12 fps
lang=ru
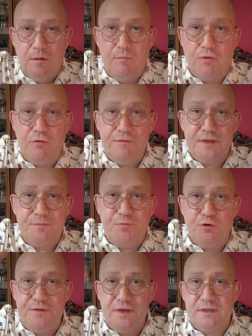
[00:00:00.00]
Привет,
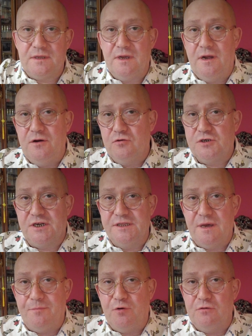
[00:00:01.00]
привет, Лешка
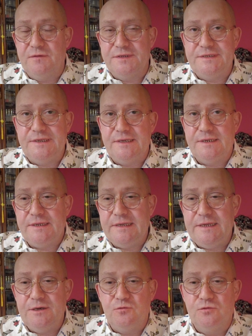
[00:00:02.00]
на проводе.
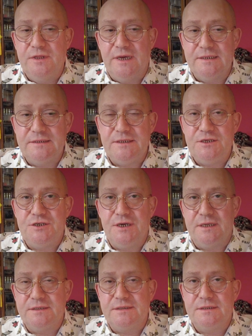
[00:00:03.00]
И у нас
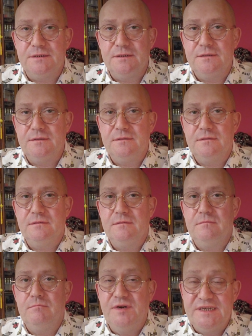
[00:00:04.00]
сейчас э,
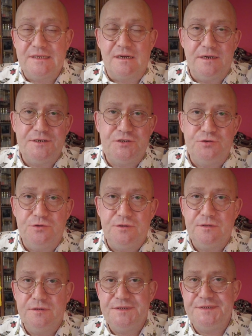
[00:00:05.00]
быстро растет
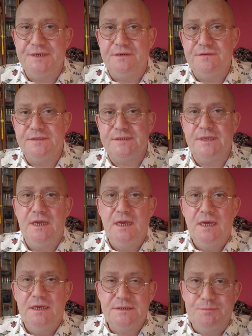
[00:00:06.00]
сервис
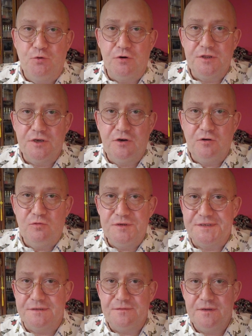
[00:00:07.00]
сборных
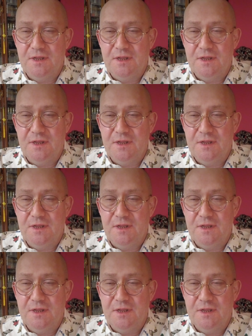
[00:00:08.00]
грузов.